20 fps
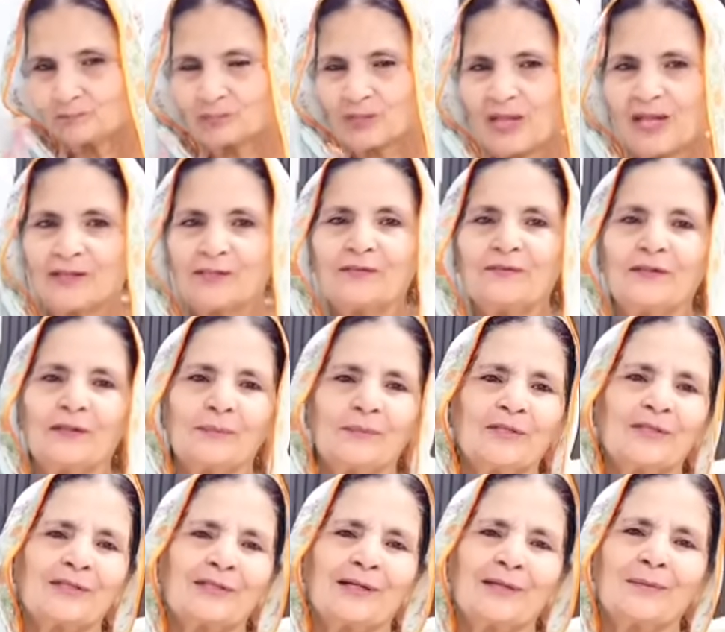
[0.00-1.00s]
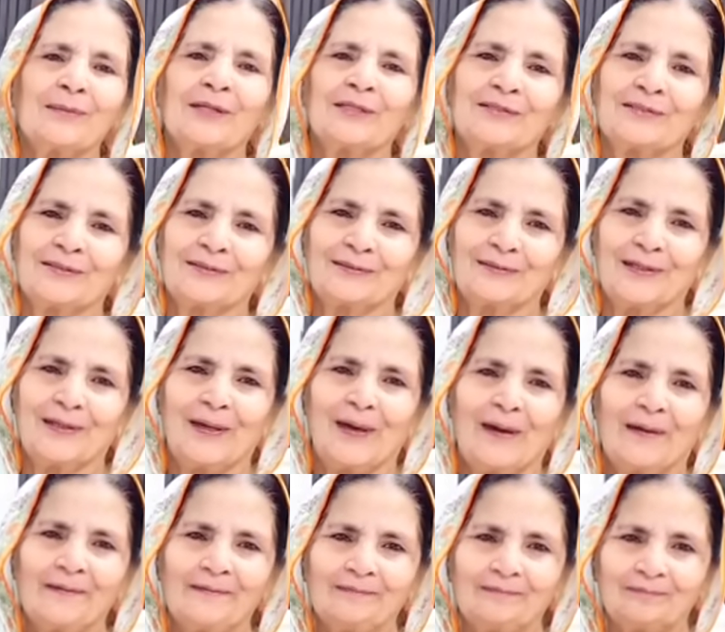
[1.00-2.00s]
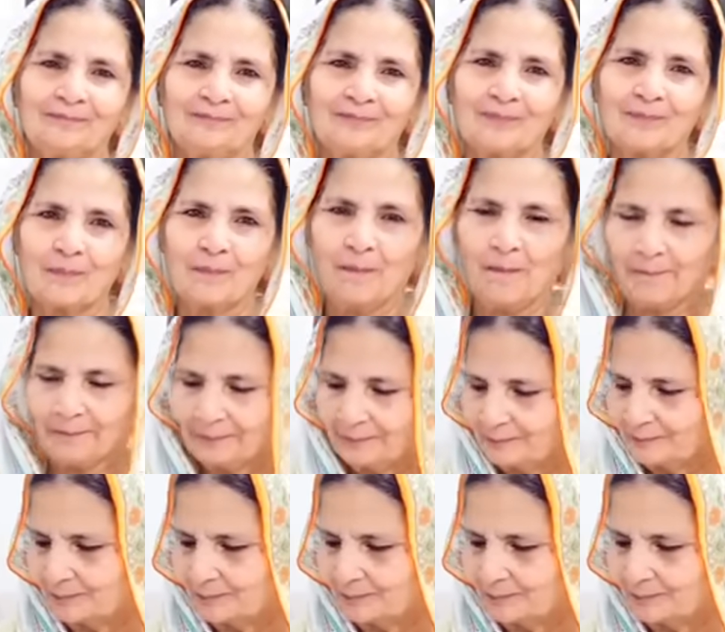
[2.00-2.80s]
ये तो मज़ेदार बन सकती ओके